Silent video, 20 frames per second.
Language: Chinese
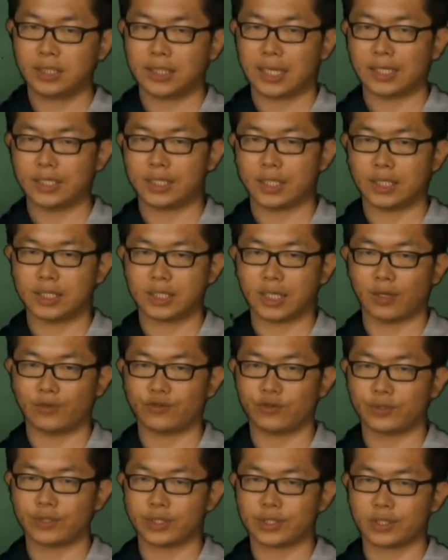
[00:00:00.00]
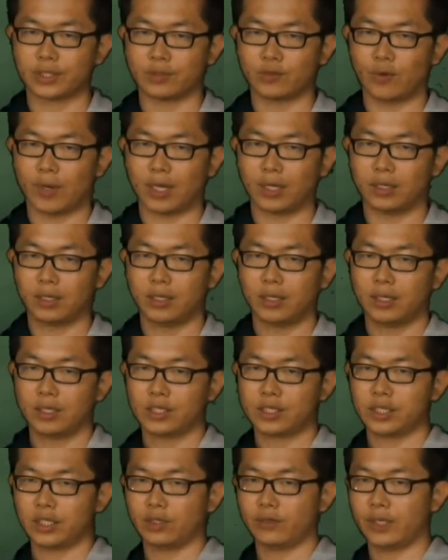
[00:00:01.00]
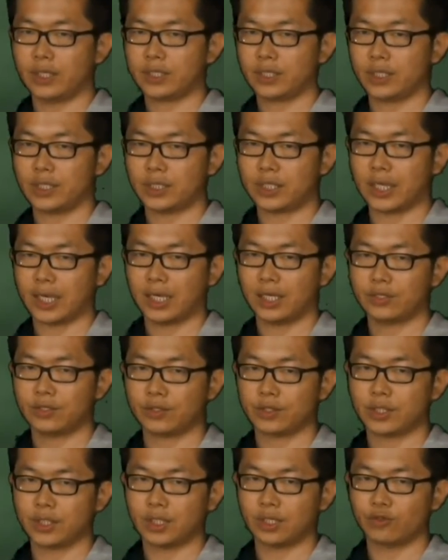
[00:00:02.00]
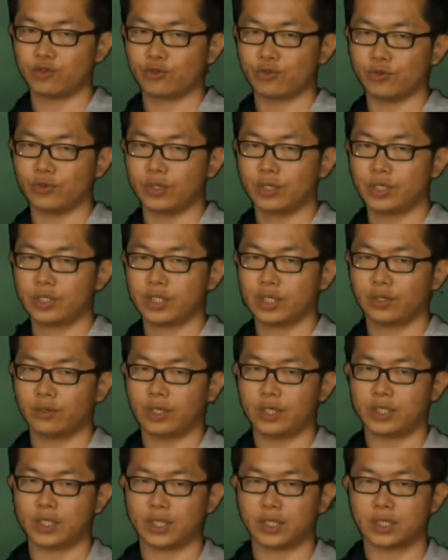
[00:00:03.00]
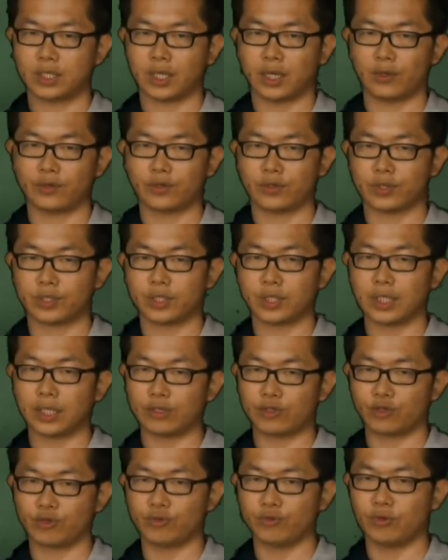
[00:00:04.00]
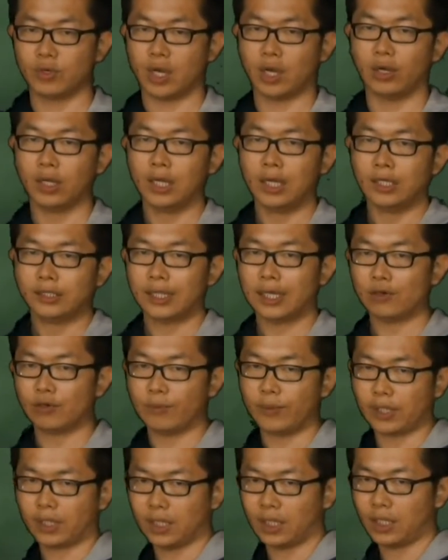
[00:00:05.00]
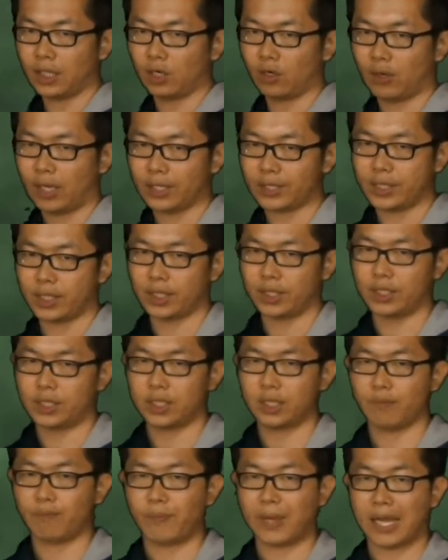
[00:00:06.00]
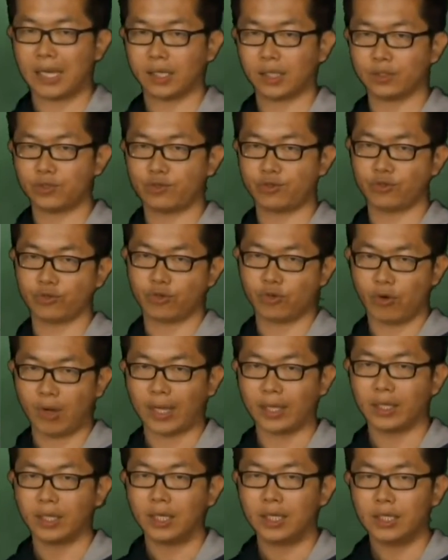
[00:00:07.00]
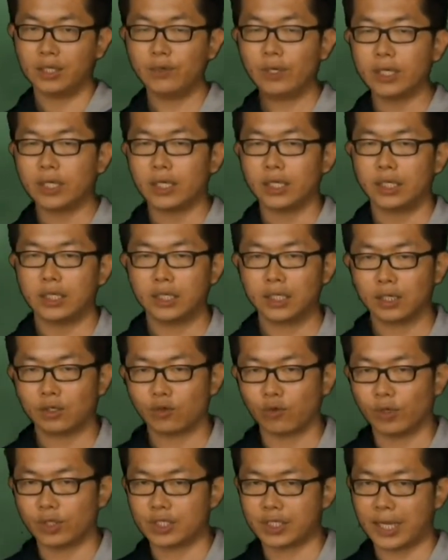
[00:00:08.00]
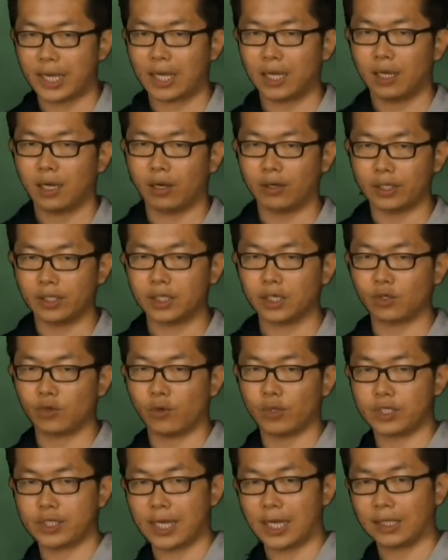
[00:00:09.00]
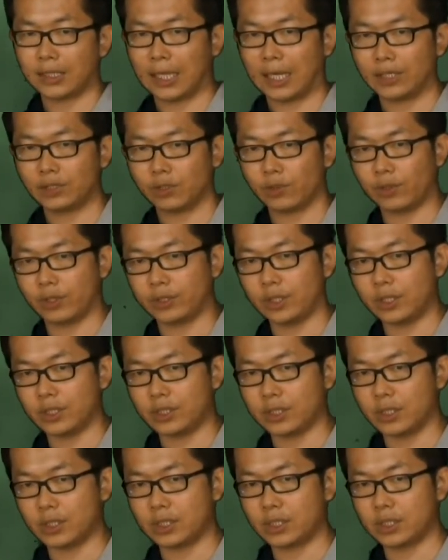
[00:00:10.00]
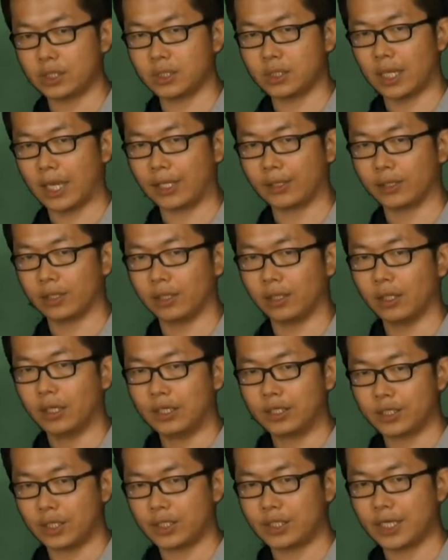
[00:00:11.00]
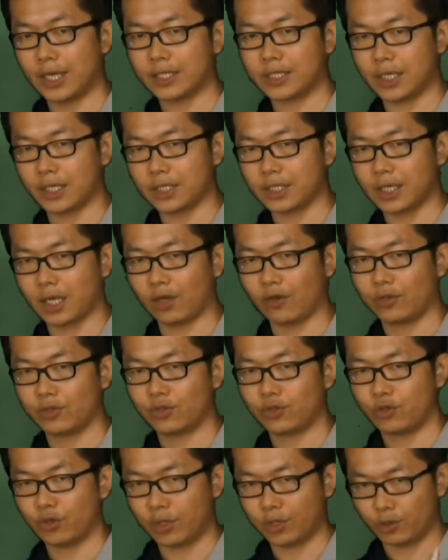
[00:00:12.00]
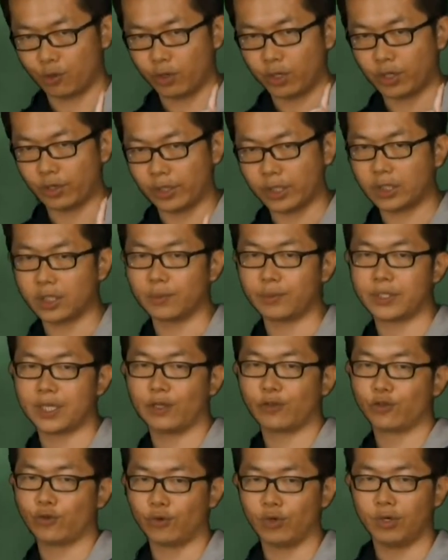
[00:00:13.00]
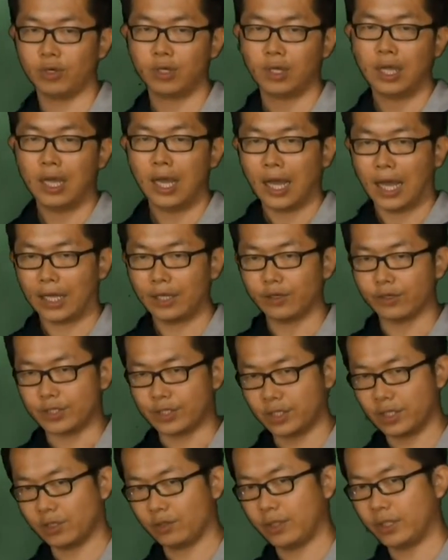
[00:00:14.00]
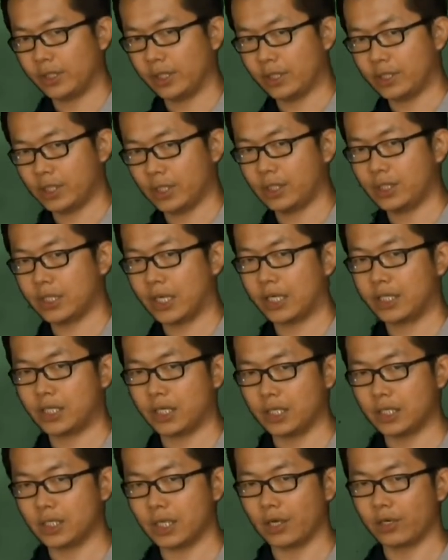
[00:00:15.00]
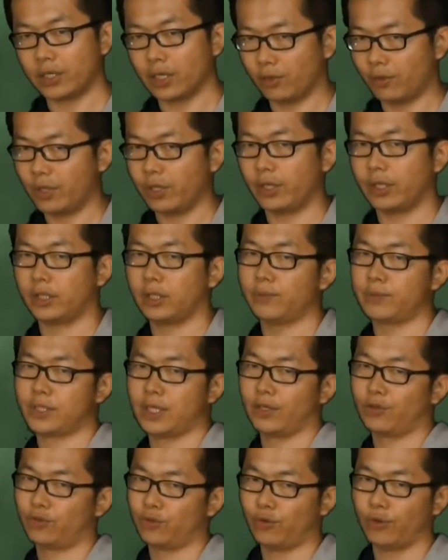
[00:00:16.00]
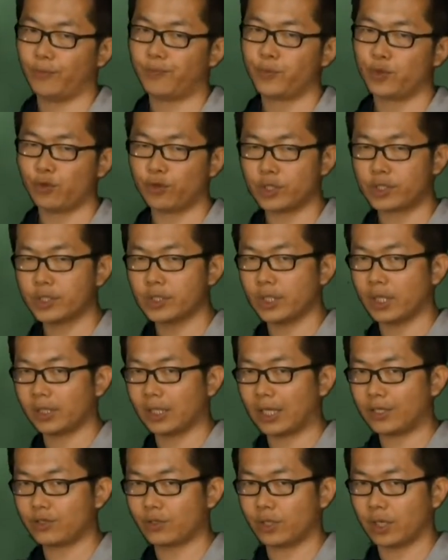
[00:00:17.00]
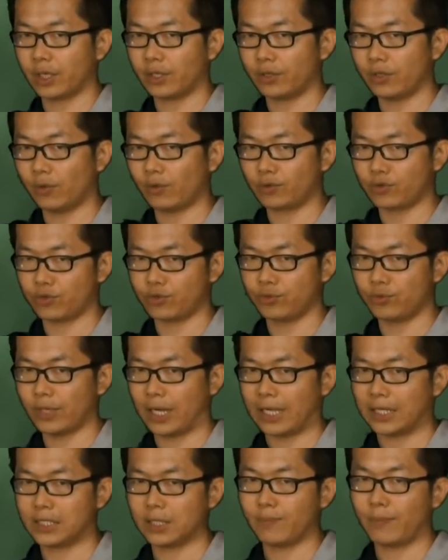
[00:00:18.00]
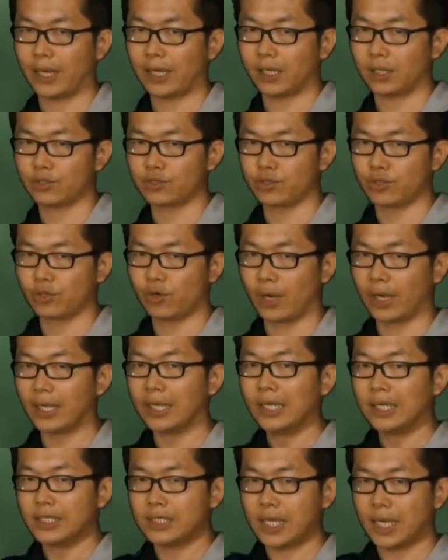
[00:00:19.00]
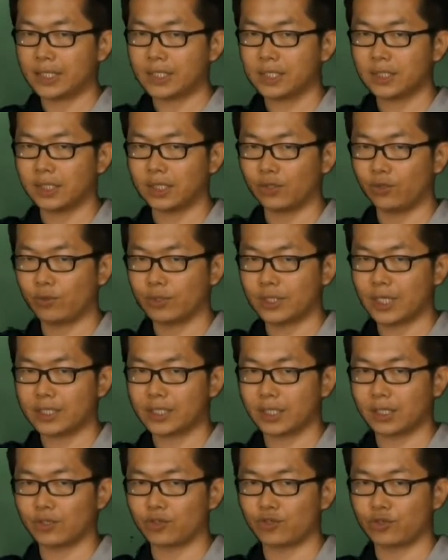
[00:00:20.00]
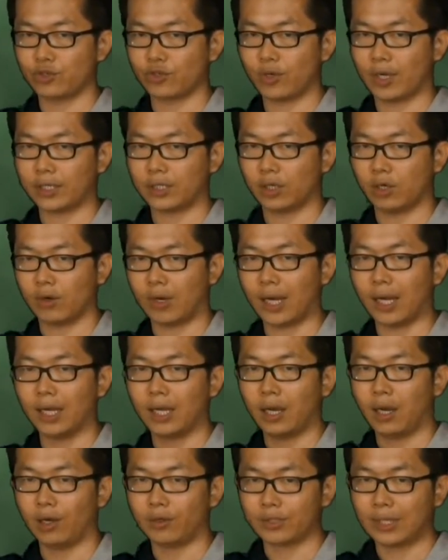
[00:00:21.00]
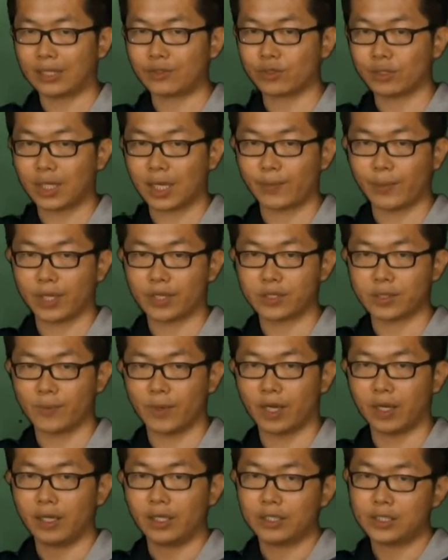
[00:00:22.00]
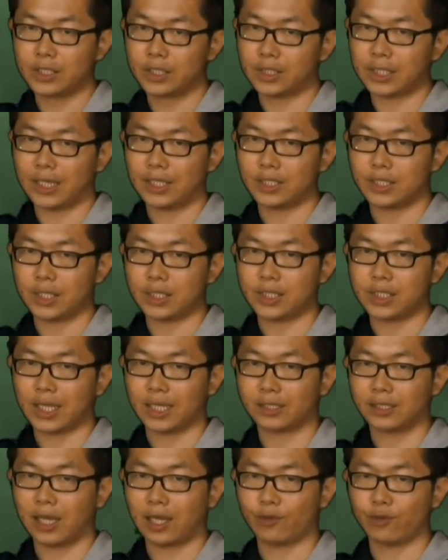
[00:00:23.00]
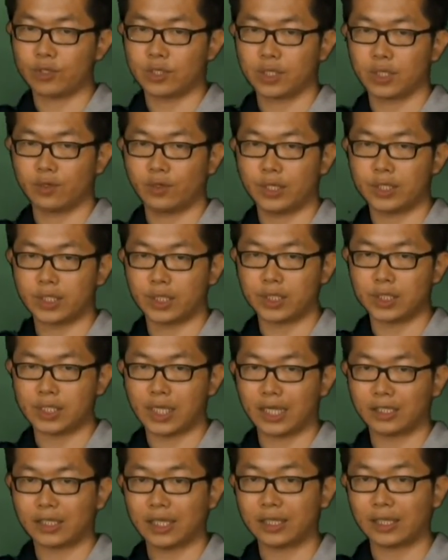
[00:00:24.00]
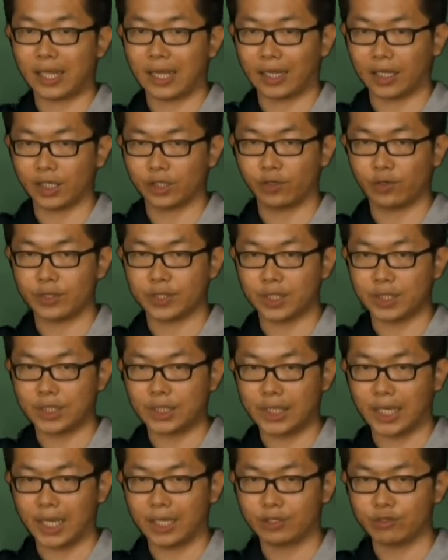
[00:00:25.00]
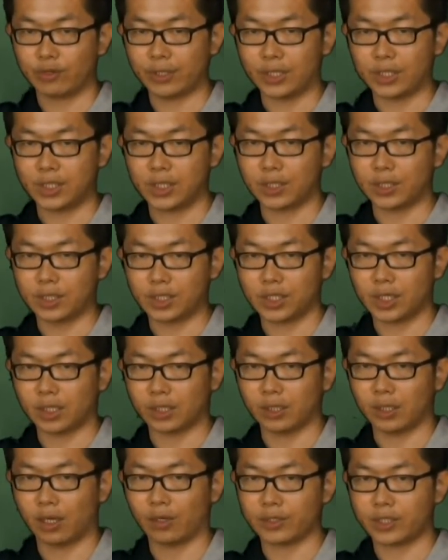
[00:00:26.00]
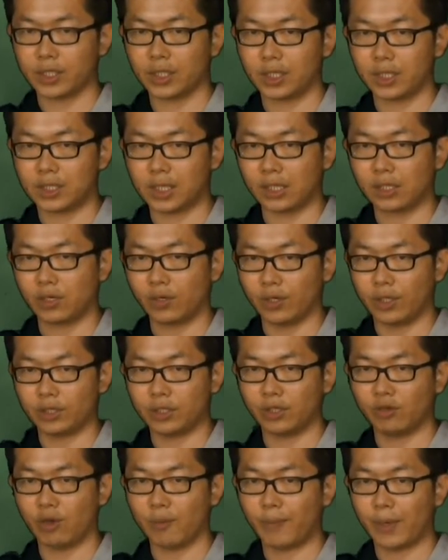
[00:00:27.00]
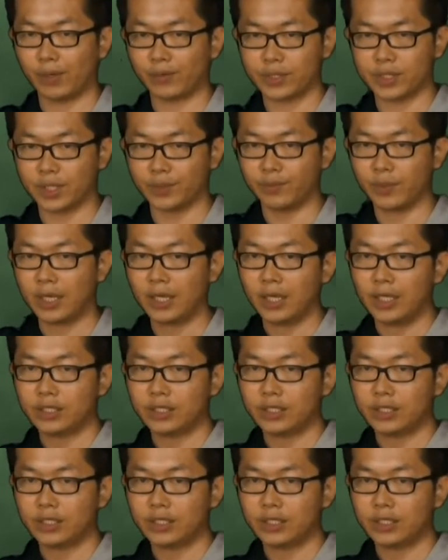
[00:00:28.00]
自然减少就是死亡，社会增加就是移入，社会减少就是移出。好，那我们可以画成这八个区块，因为一个国家哦，一个国家它都一定是自然的增加减少，会会有一个比较多，还有社会的增加减少也会有一个比较多。于是呢，它就可以弄出来这八个区块。假设你落在这个区块的话，哦，那就代表什么？自然增加大于社会增加，但两个都增加，所以正正好，这里人口一定会暴增。